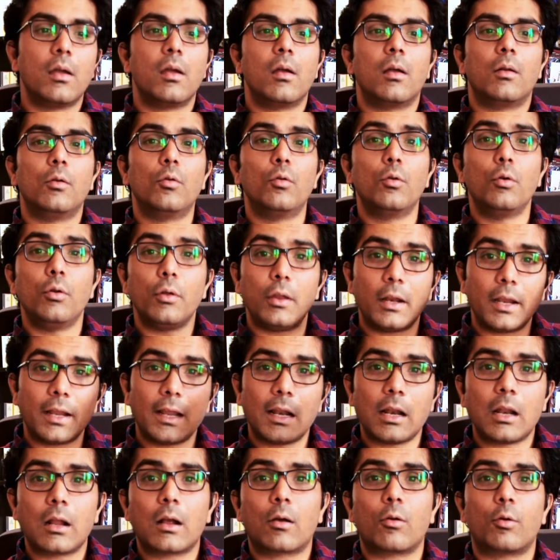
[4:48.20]

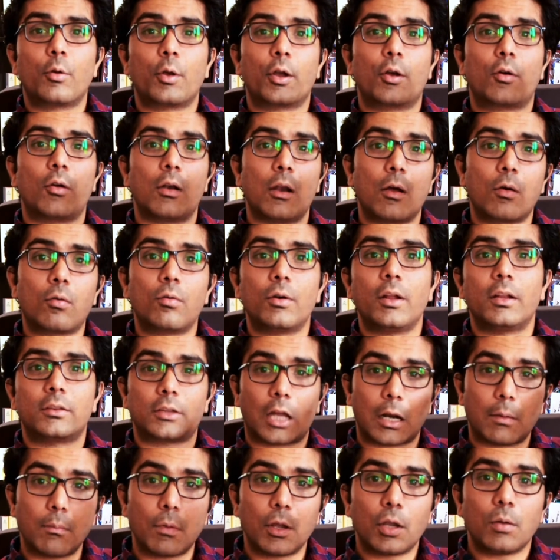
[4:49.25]
நுண்ணுயிரிகளை கொடு கொல்லக்கூடிய
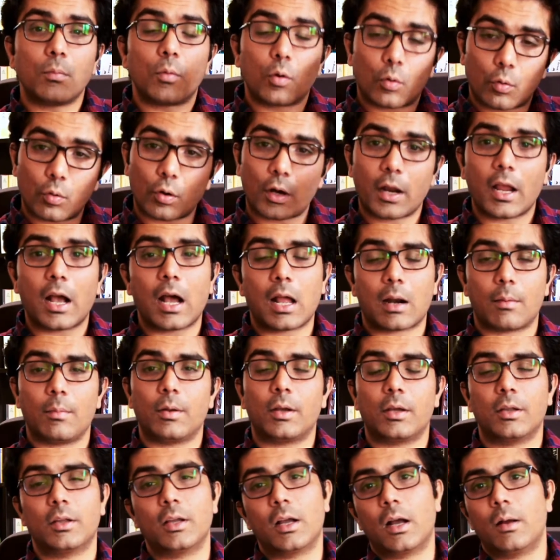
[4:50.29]
தன்மையும் குறைய
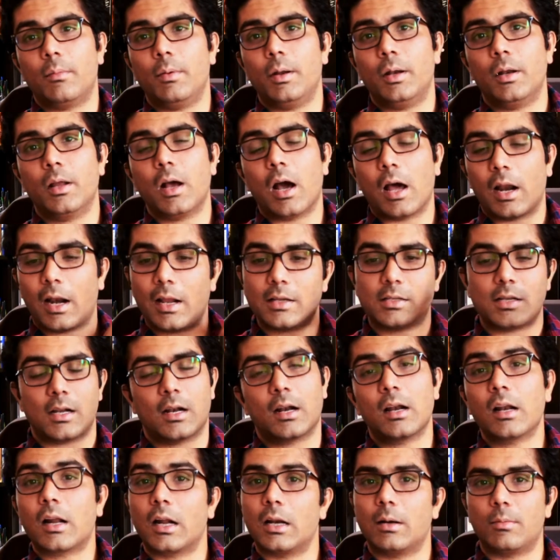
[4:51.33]
ஆரம்பிக்குது அப்படின்னு
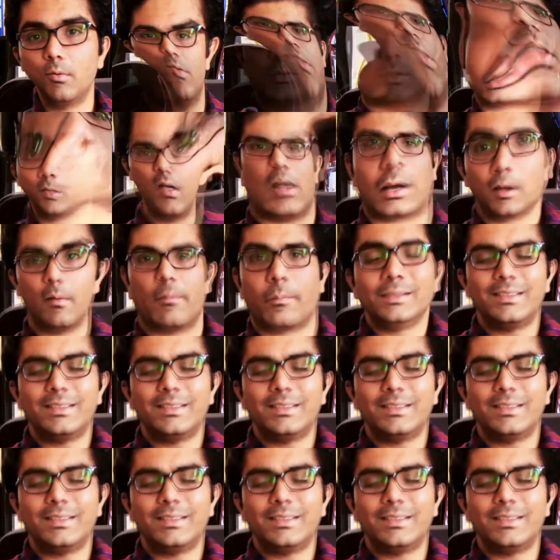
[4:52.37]
ஆராய்ச்சியாளர்கள் கண்டுபிடிச்சிருக்காங்க